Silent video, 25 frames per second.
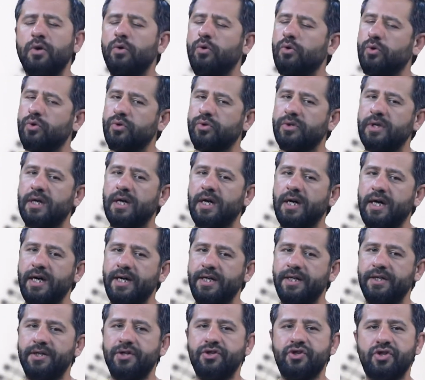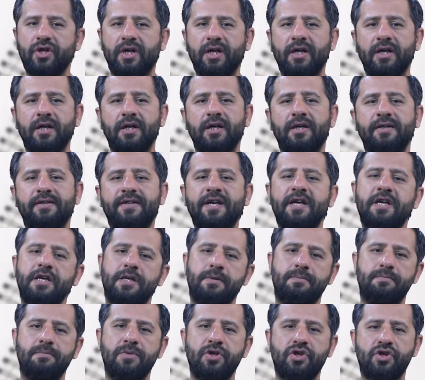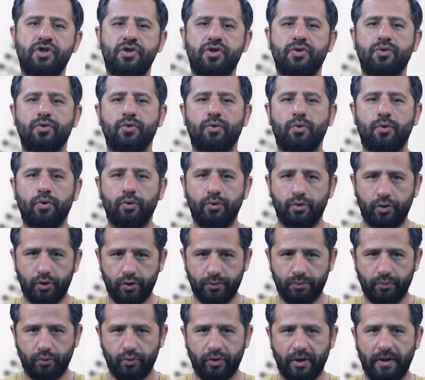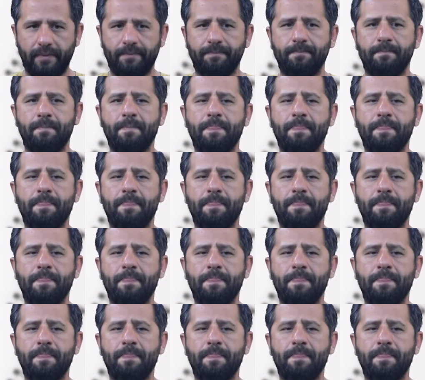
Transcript: Onu da ayrıca değinmiş oluruz burada.